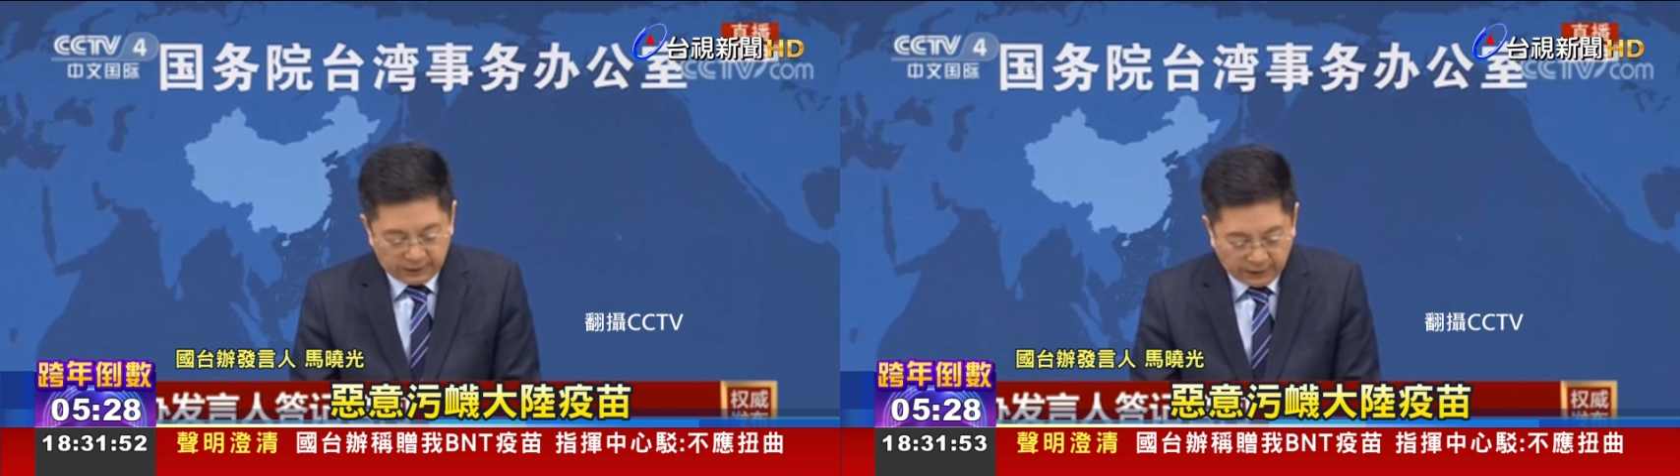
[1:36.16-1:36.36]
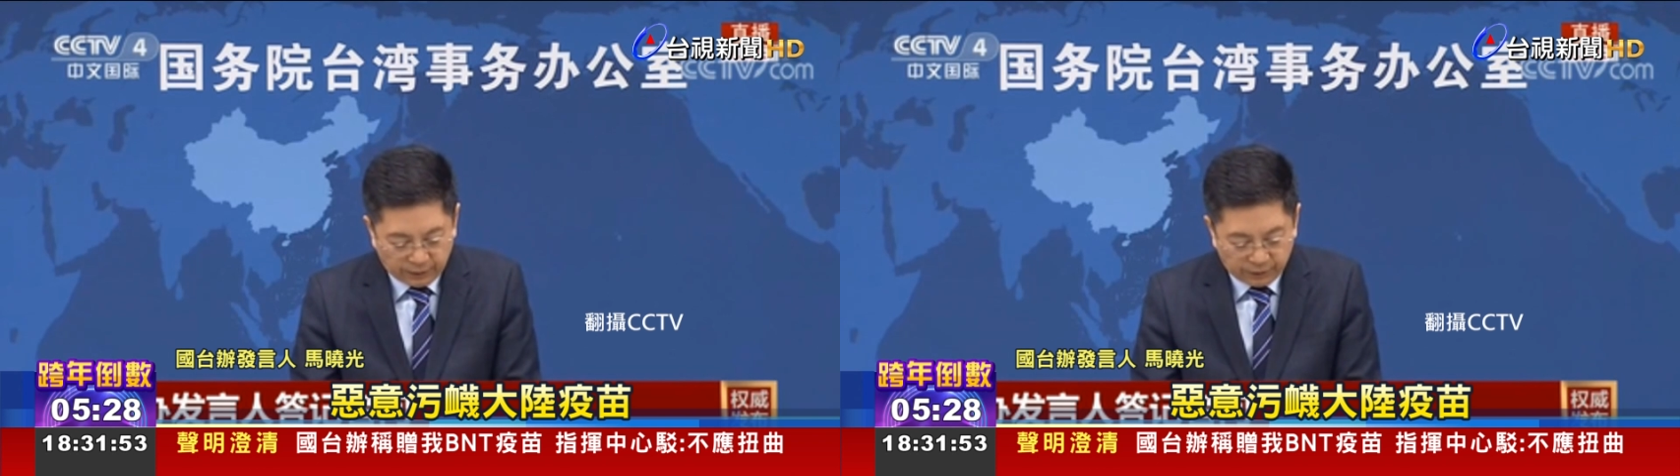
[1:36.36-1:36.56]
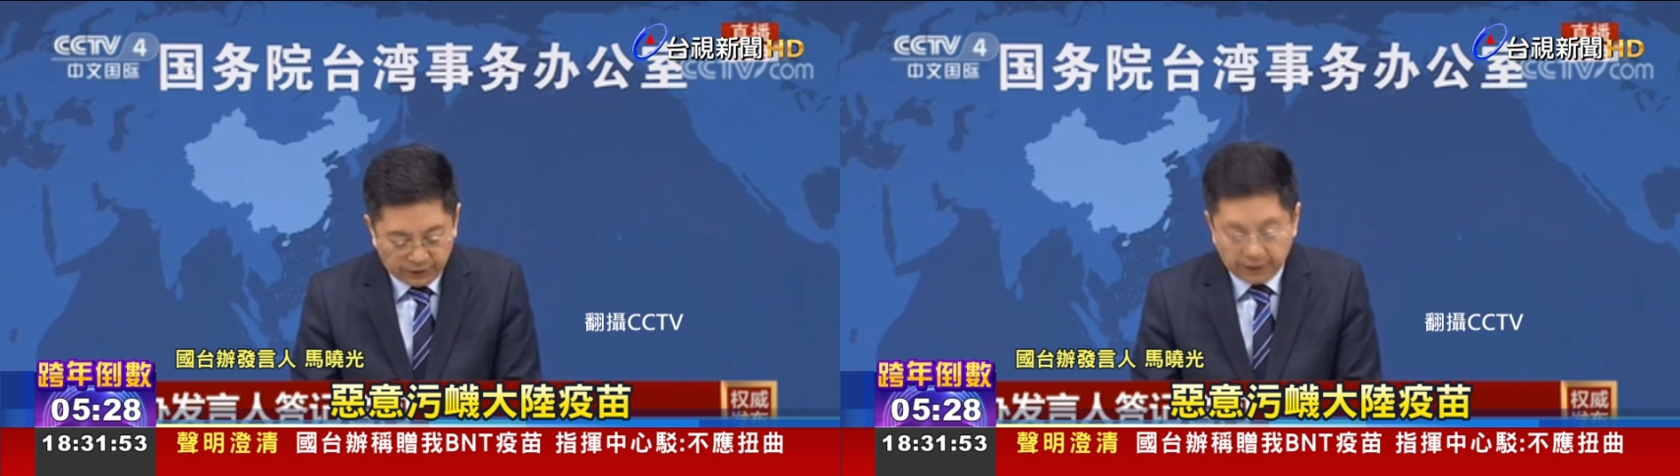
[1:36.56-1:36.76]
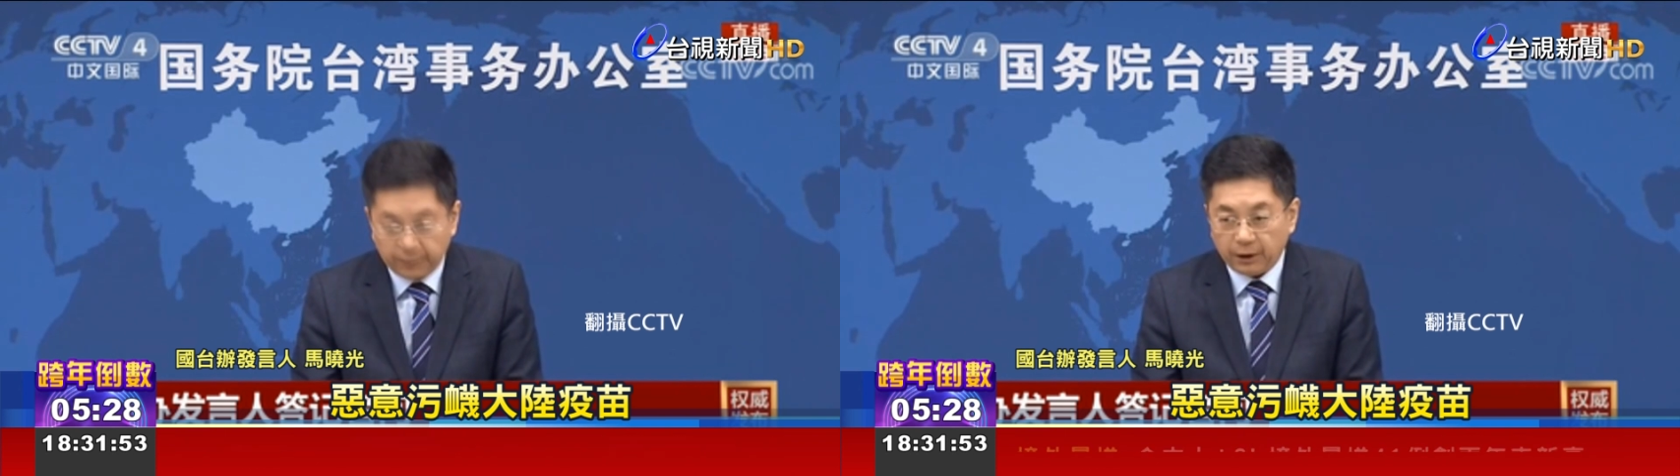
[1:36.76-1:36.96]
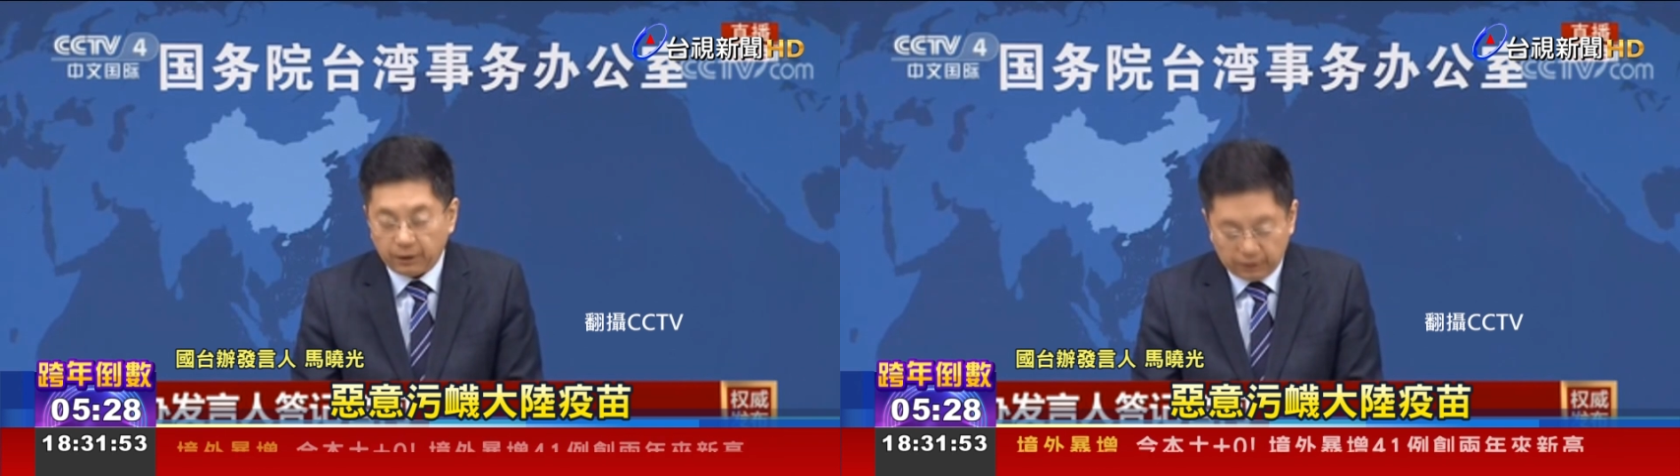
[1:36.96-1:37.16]
大陆的疫
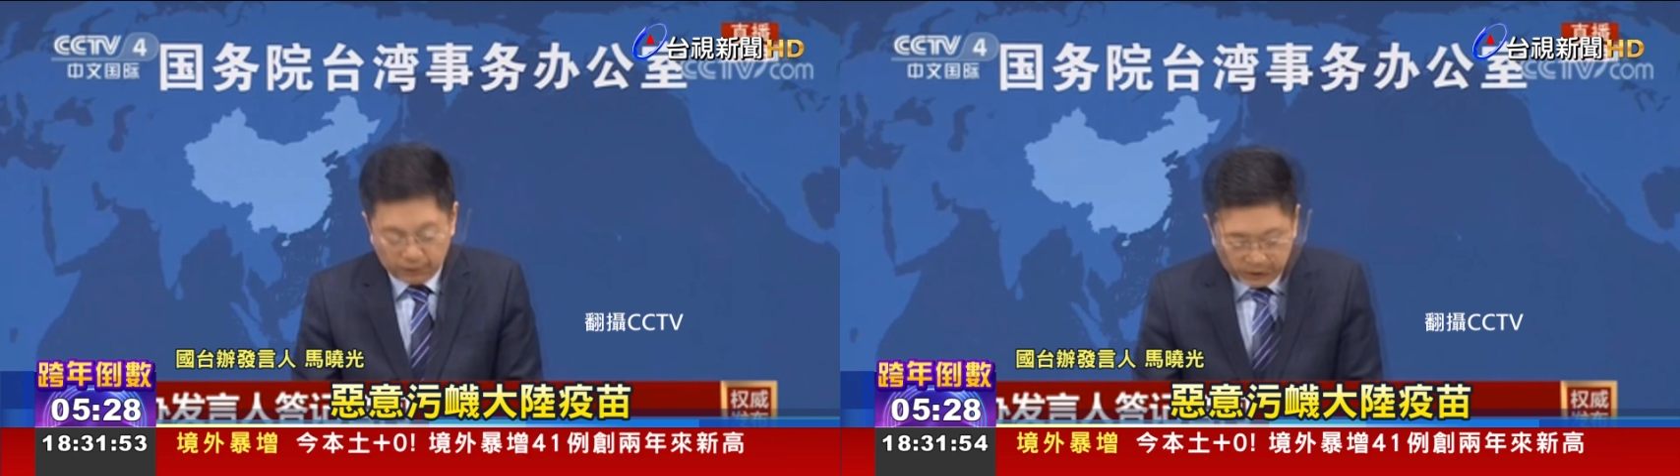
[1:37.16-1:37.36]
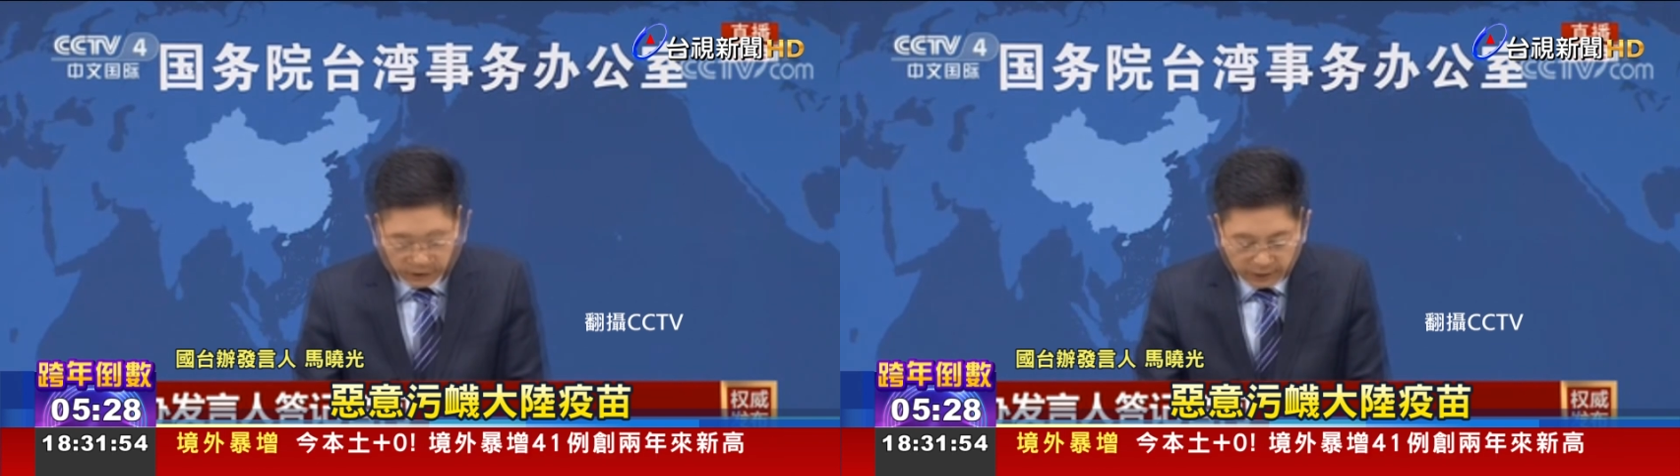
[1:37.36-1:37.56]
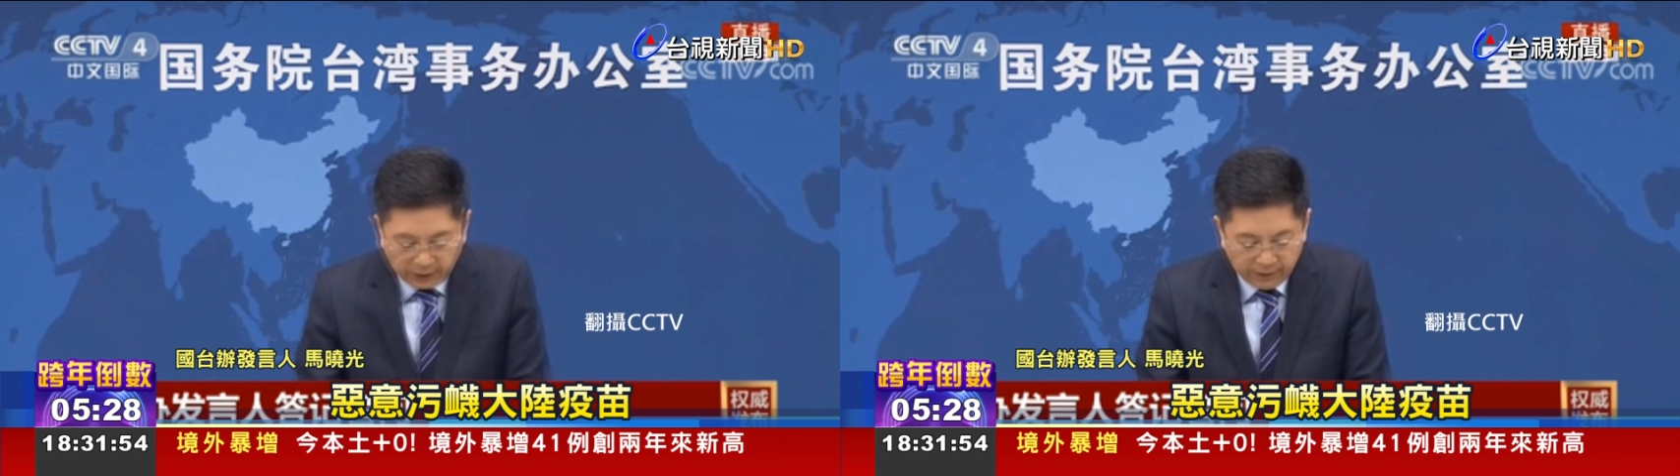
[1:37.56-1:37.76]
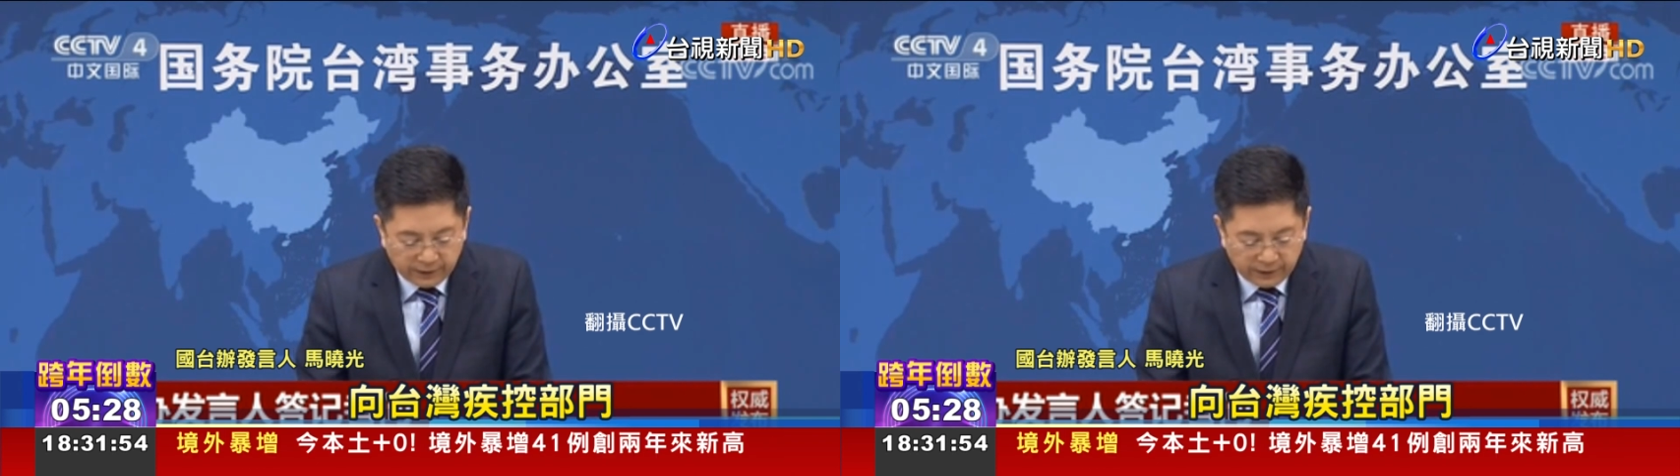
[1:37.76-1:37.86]
苗，向台